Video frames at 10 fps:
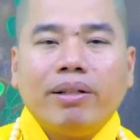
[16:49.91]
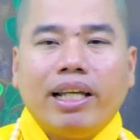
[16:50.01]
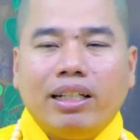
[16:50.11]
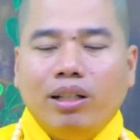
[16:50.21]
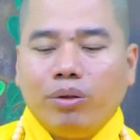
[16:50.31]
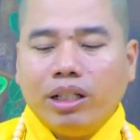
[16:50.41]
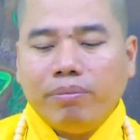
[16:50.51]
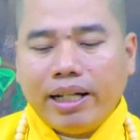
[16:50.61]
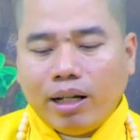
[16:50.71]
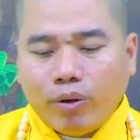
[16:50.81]
Bây giờ ví dụ
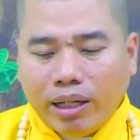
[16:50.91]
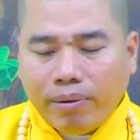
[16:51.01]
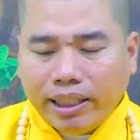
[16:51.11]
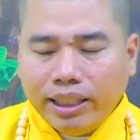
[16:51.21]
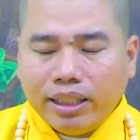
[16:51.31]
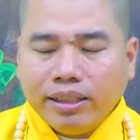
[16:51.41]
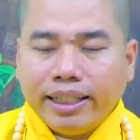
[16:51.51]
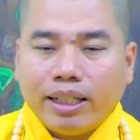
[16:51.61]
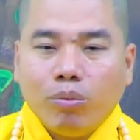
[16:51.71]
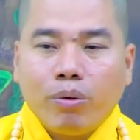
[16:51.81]
như mình đang khỏe mạnh, vừa tự
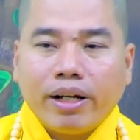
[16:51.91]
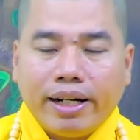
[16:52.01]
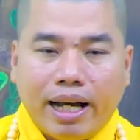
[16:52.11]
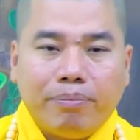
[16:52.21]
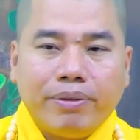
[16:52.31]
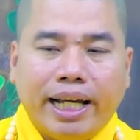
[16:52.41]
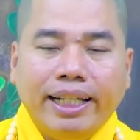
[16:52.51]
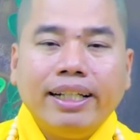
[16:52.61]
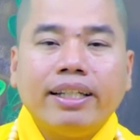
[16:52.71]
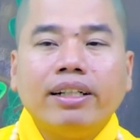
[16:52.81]
xe đụng cái rầm
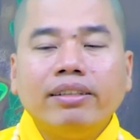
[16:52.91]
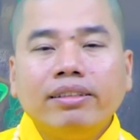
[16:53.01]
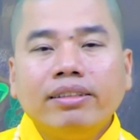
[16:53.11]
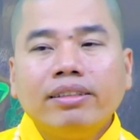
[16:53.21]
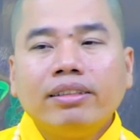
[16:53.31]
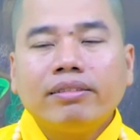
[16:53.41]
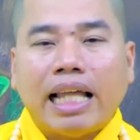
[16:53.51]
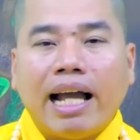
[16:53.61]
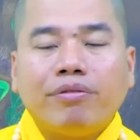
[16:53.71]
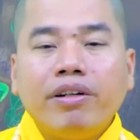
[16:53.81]
gãy cái chân,
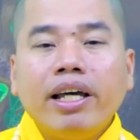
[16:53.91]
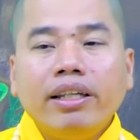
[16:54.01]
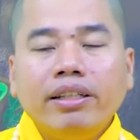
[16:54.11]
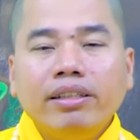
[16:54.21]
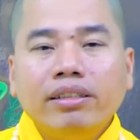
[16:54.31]
tàn phế.